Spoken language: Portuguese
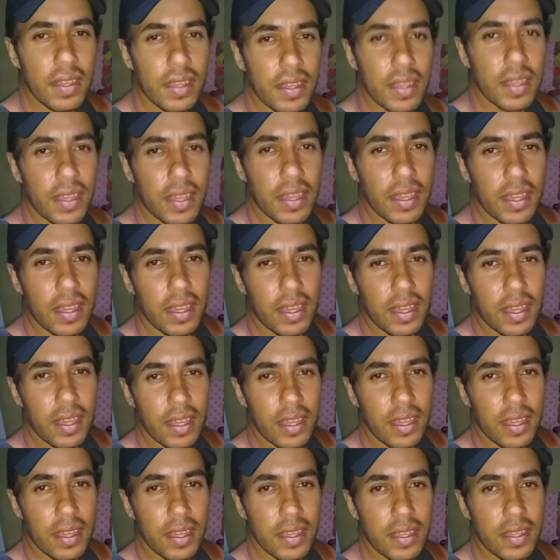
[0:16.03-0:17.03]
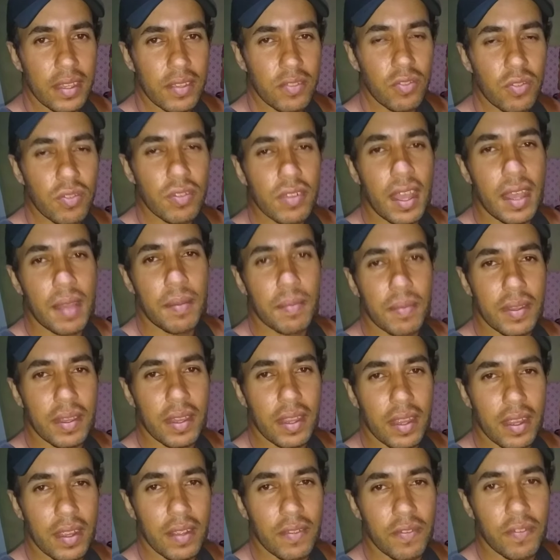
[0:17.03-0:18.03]
É, julgar a
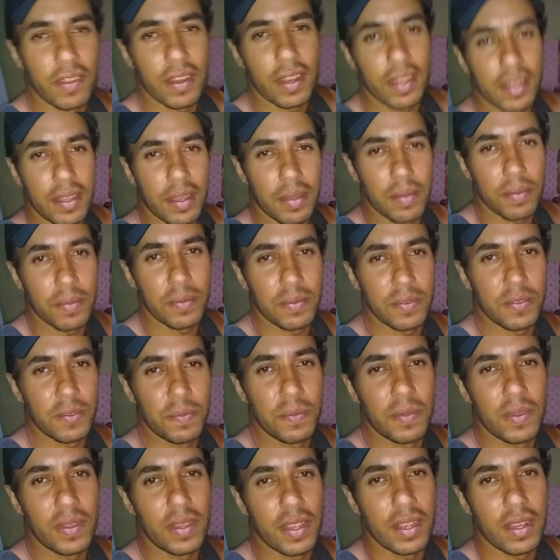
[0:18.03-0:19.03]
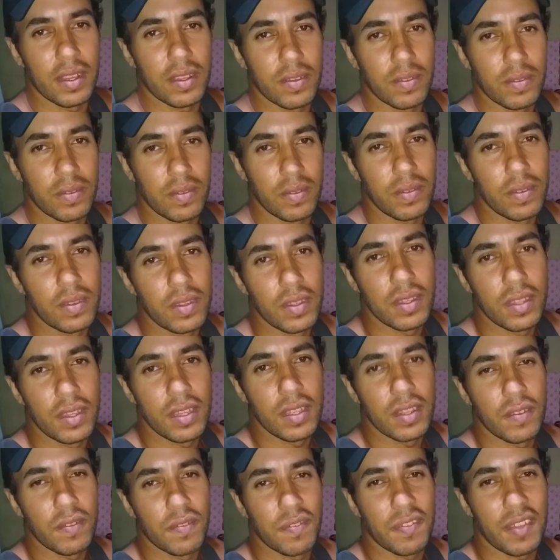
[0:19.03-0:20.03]
mulher, falar que a mulher não,
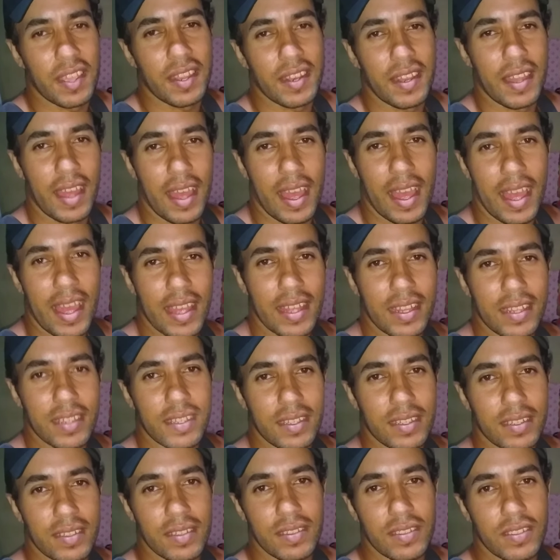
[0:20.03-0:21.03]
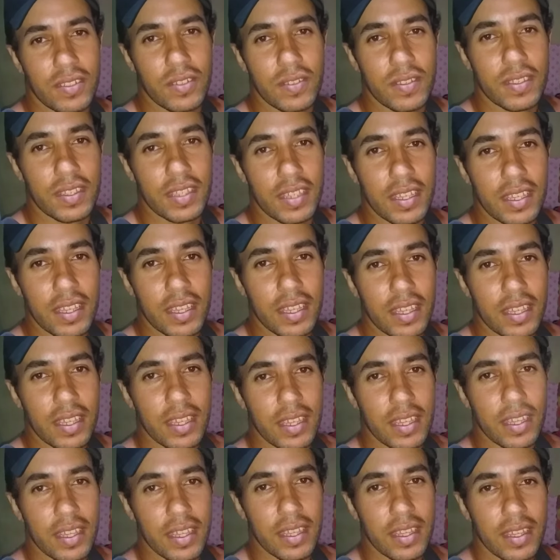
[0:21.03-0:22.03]
não faz nada, não sei o
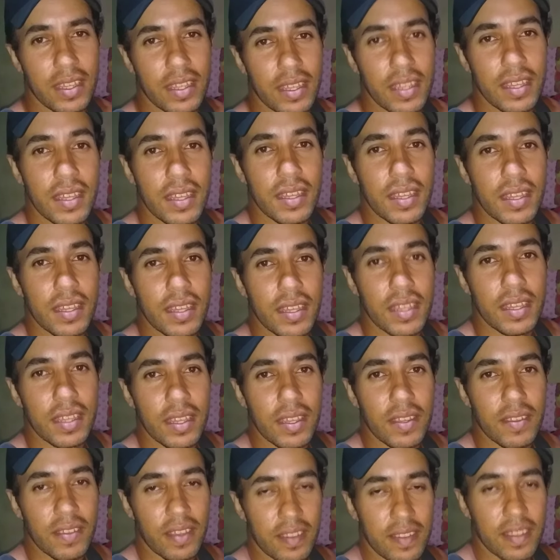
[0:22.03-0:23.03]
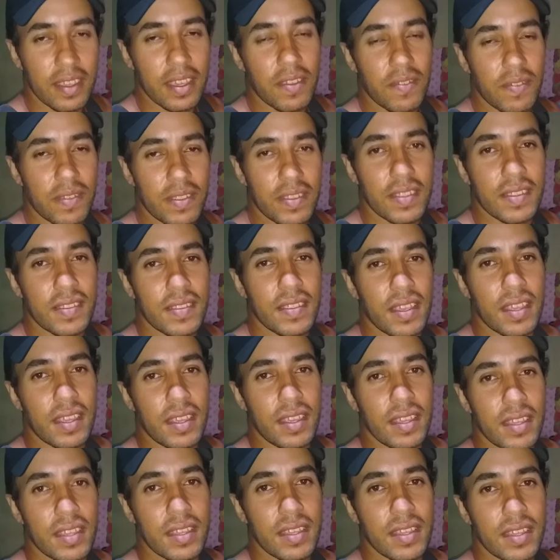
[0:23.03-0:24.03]
quê. Eu cheguei a fazer isso aí.
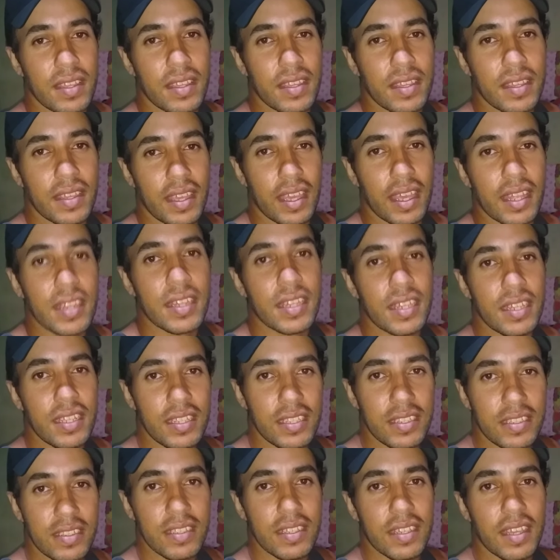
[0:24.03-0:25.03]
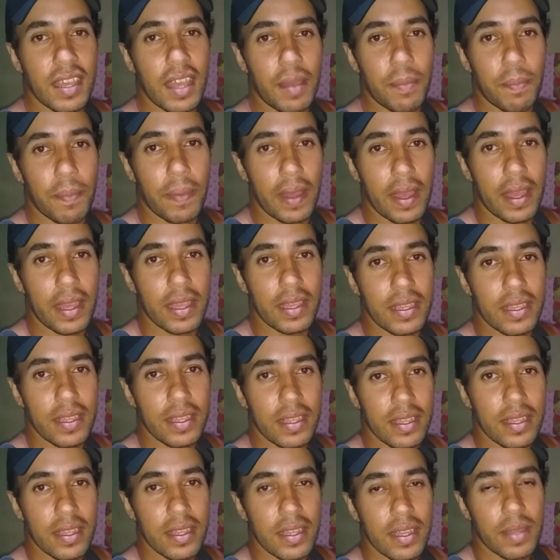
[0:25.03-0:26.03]
E é triste. Rapaz,
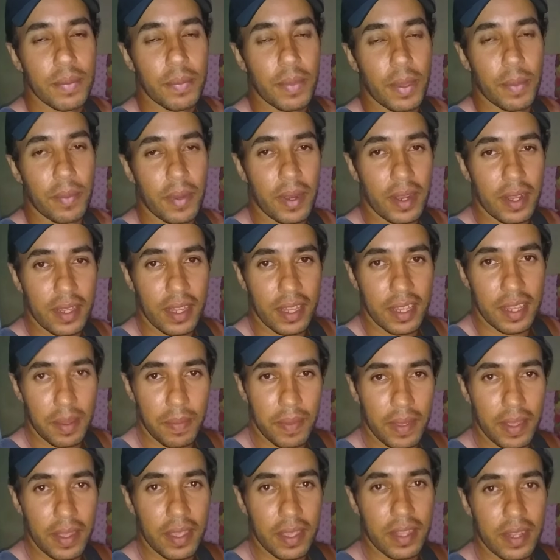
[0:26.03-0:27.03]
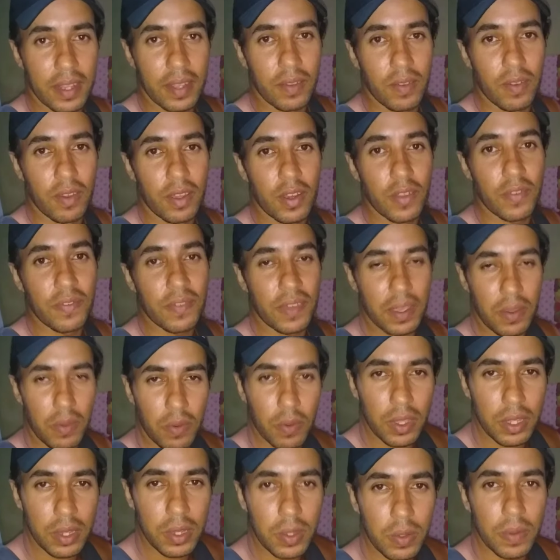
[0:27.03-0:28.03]
minha mulher tá trabalhando agora, fiquei
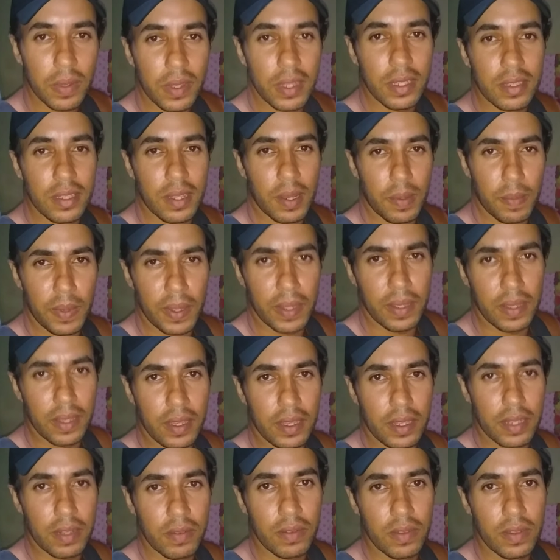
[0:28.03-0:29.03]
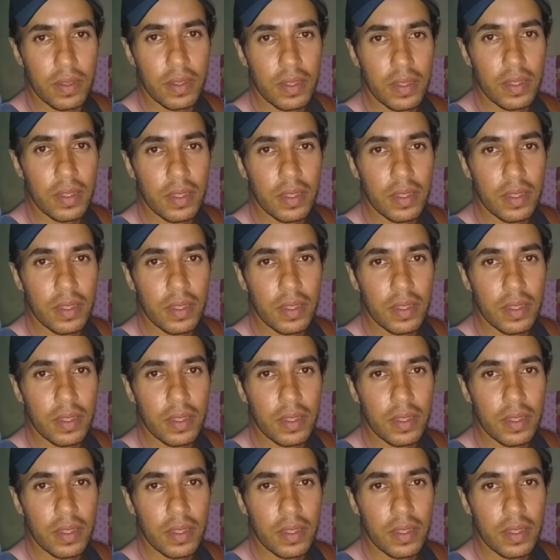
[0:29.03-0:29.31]
oito anos trabalhando